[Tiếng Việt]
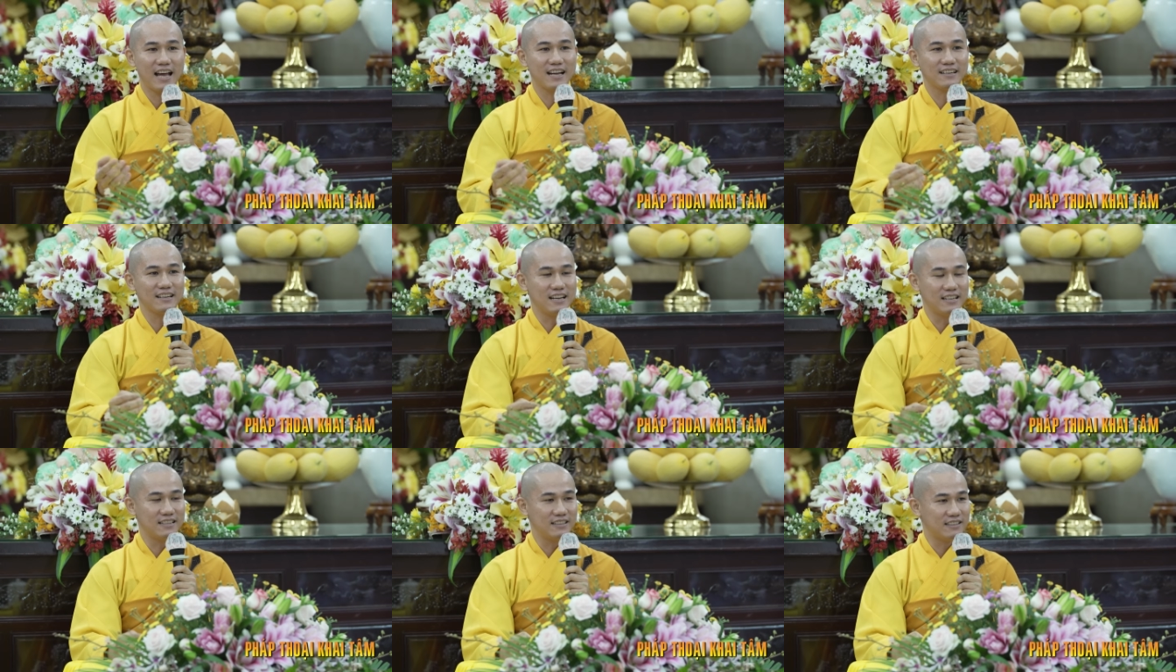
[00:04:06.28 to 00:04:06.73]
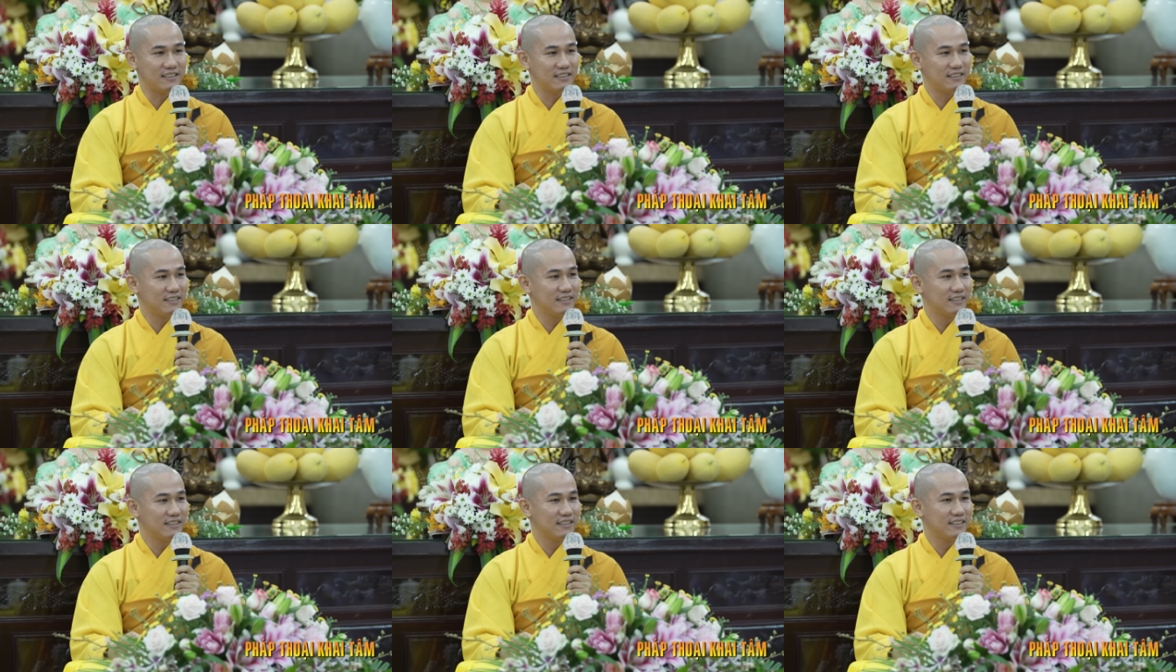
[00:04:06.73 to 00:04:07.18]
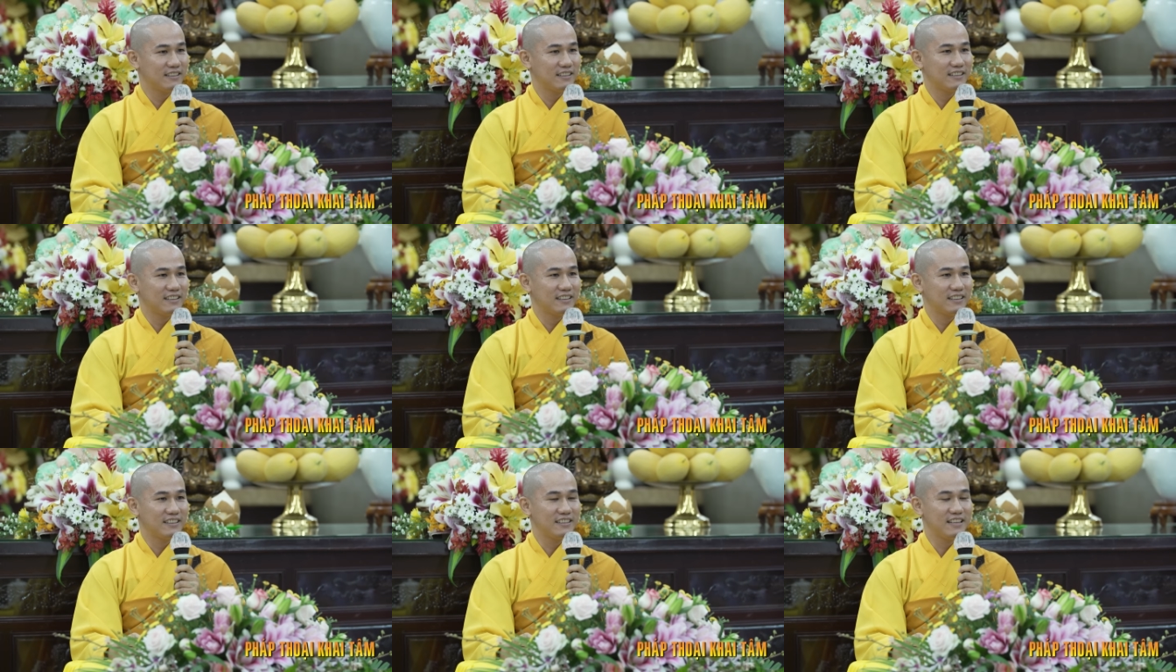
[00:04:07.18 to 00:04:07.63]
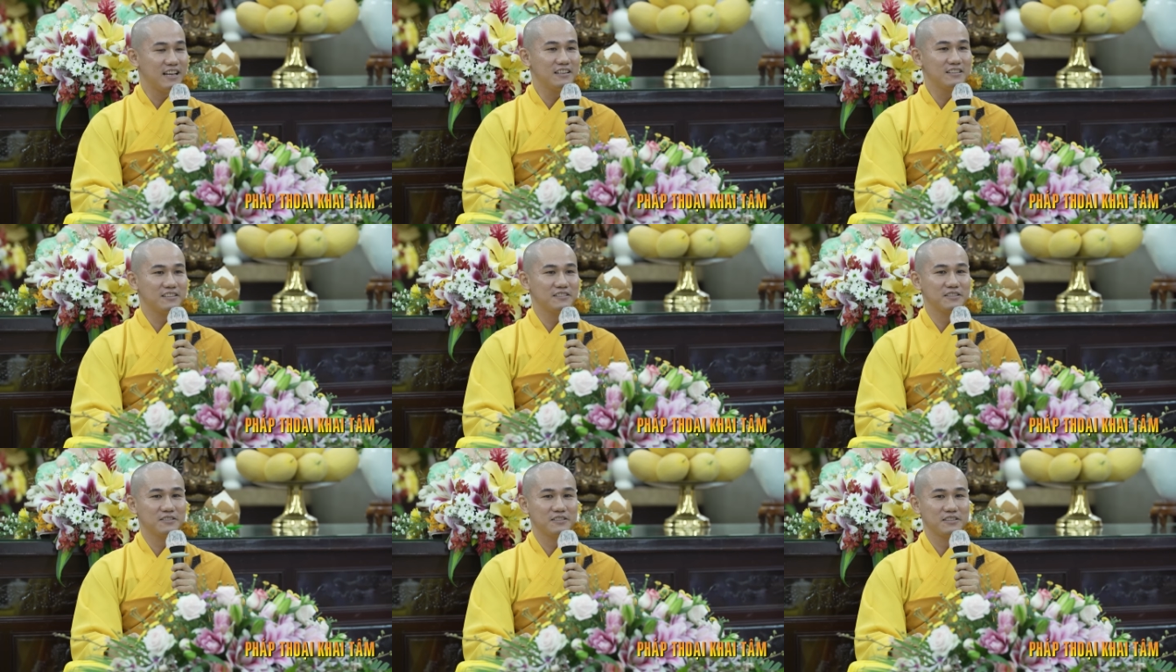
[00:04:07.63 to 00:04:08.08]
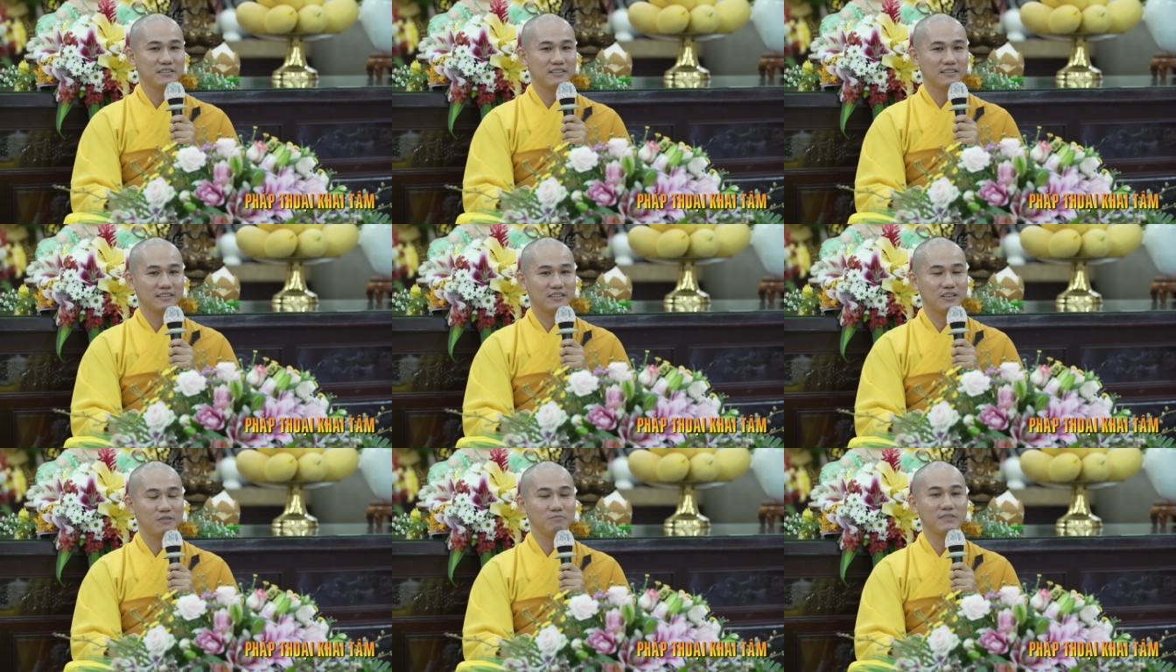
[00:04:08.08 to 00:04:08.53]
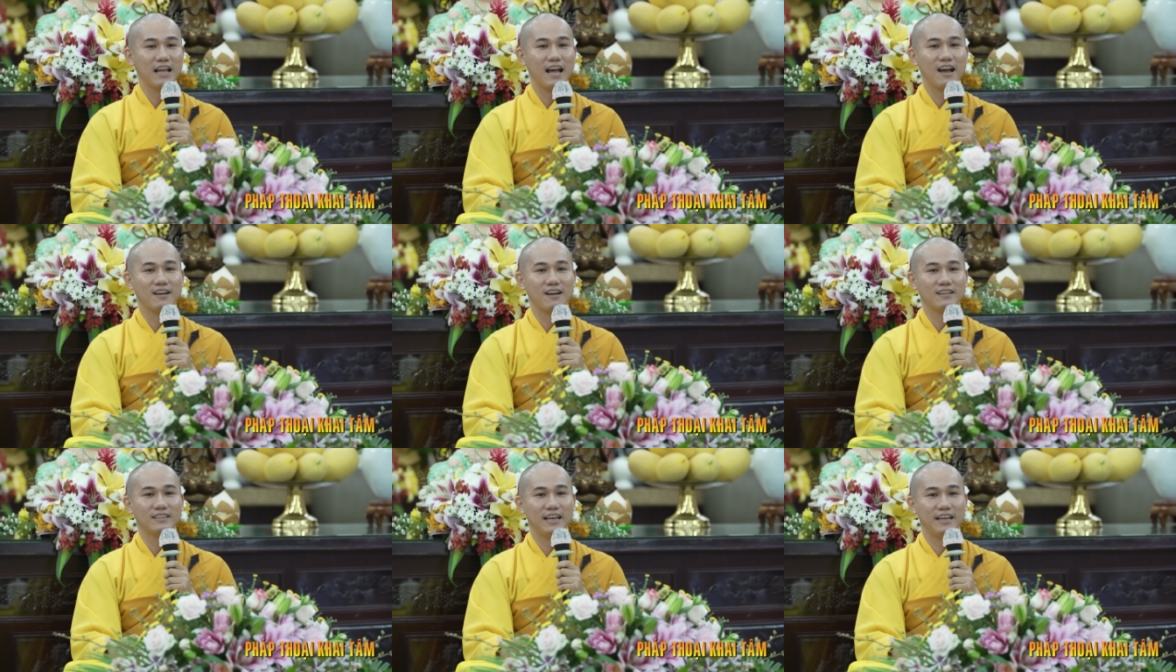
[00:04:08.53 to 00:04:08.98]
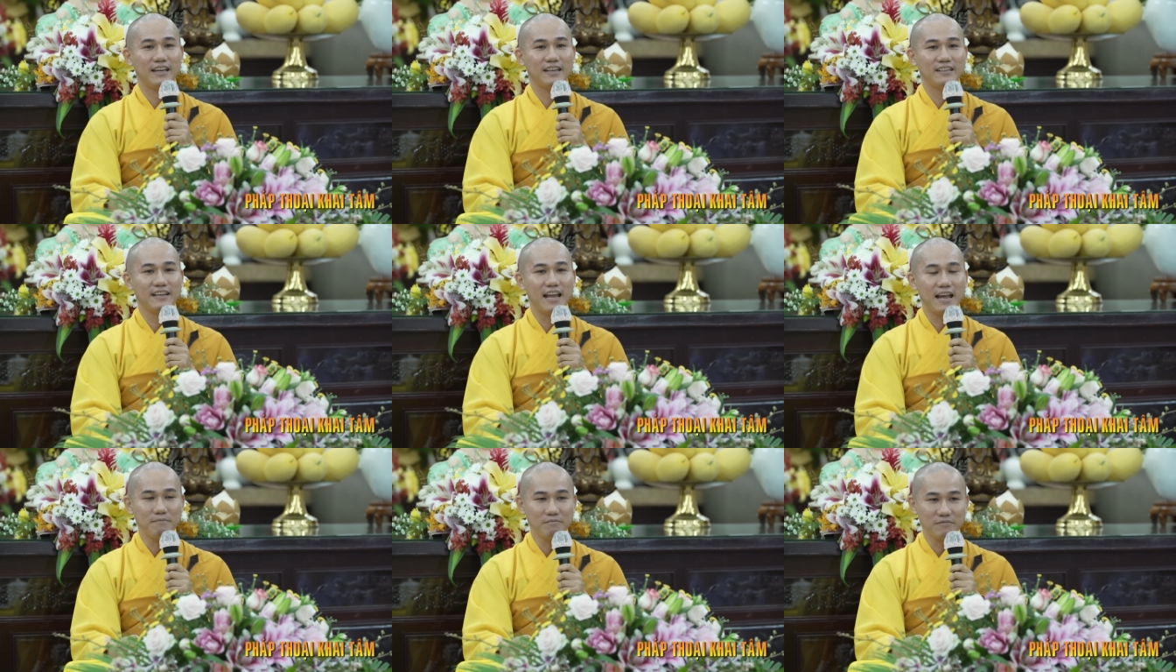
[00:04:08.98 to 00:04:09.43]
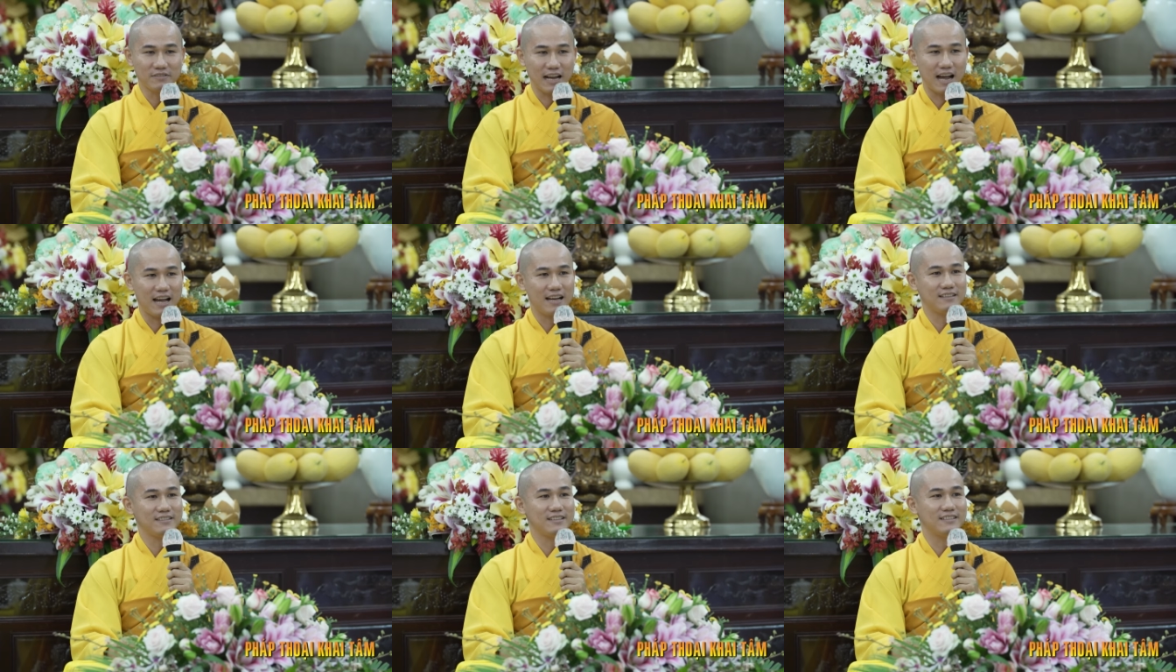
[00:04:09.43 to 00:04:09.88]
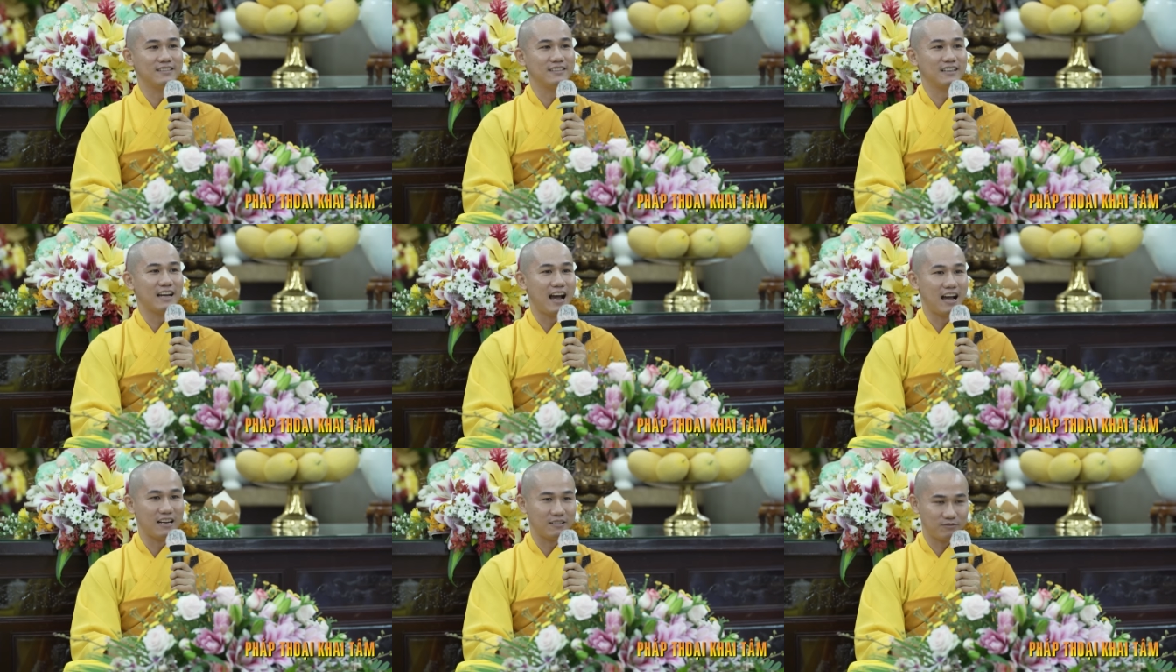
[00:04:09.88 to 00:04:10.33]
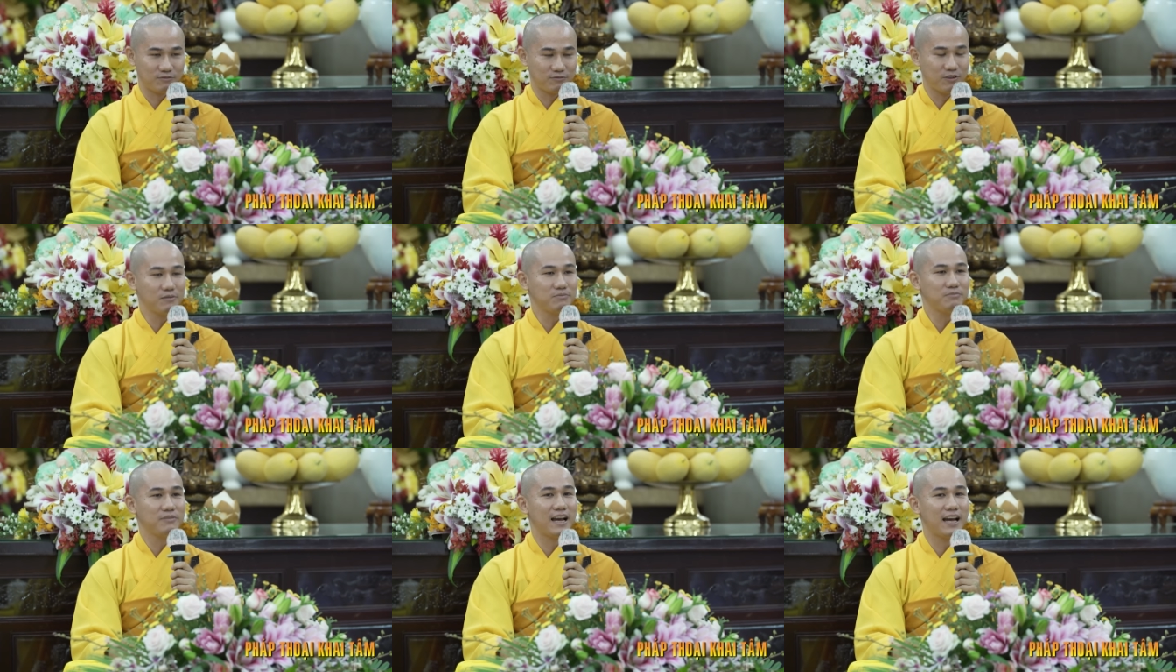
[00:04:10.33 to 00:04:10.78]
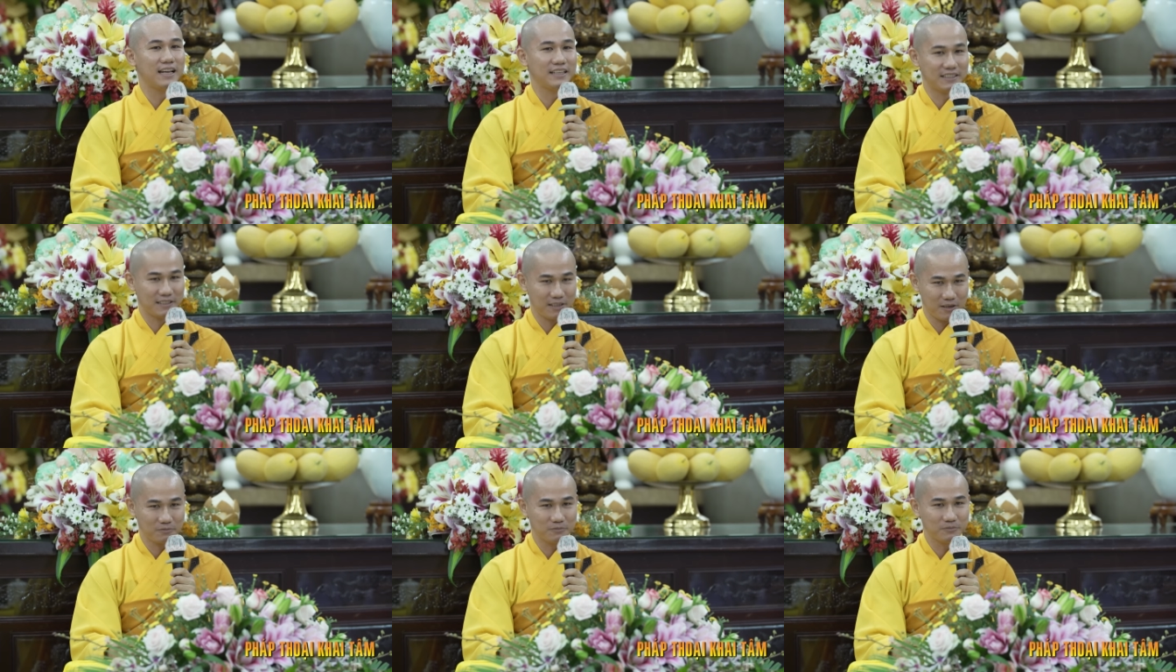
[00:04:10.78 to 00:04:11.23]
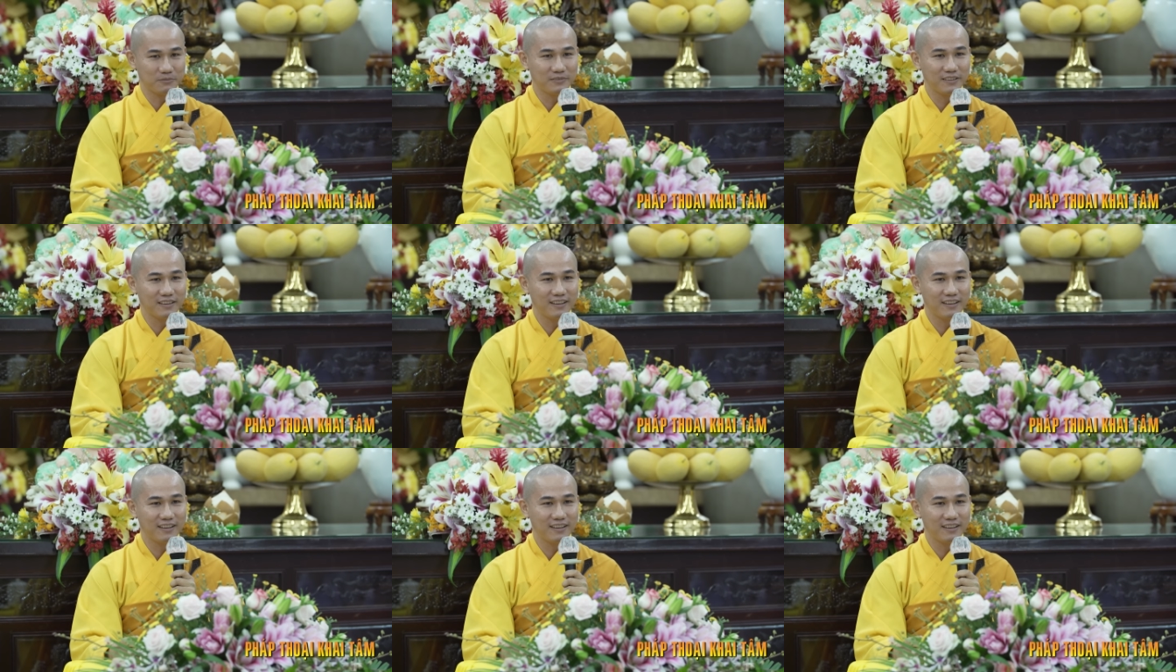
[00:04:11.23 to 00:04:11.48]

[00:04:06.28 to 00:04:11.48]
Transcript: gia đình, nhưng chúng ta có thể nếm trải được hạnh phúc hay không?